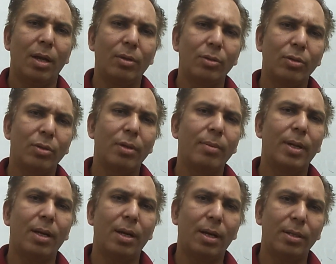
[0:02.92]
हेलो शूटर
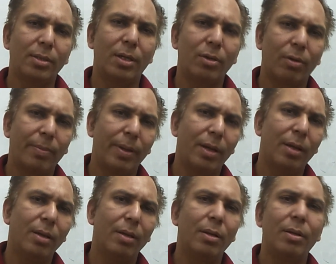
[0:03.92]
हमारा आज का टॉपिक
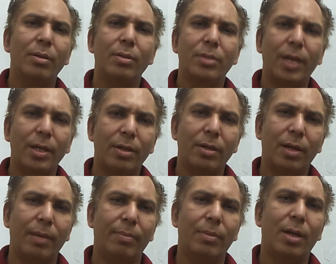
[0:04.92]
है साइटर
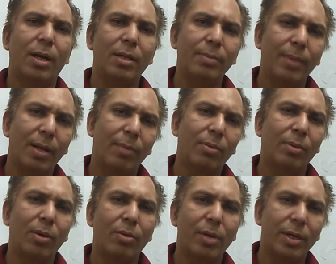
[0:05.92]
टाइम आज मैं आपको
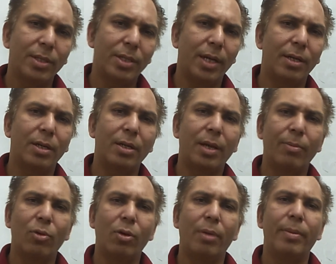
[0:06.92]
बताऊंगा कि साइटर
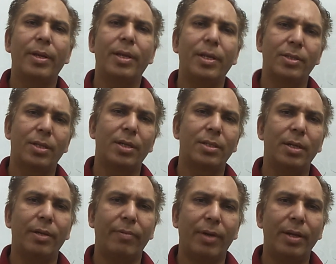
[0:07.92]
टाइम को हमें किस तरह
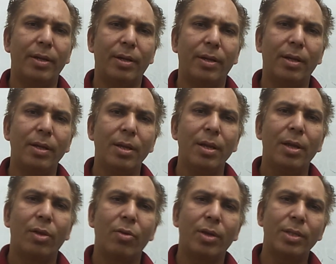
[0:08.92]
से डिवाइड करना है
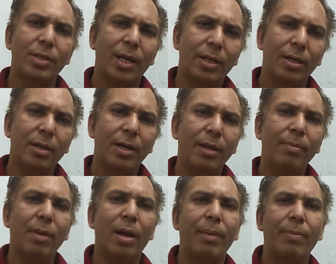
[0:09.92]
क्योंकि साइटर
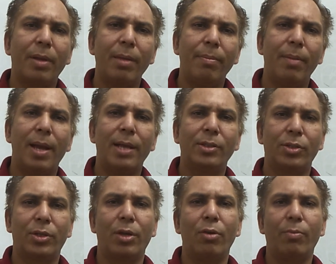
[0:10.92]
टाइम आपके
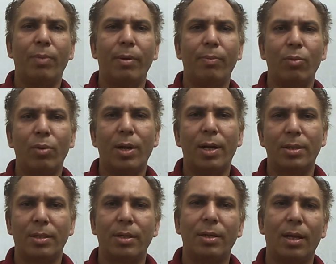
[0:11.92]
मैच के ऊपर पूरा
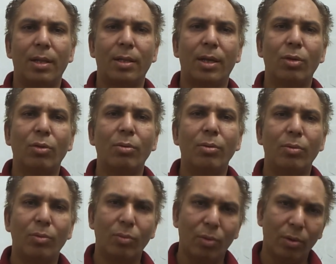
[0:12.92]
असर डालता है तो
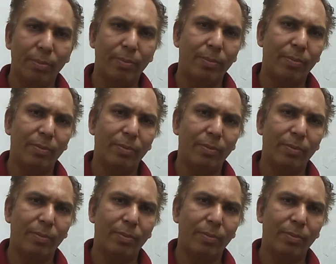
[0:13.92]
और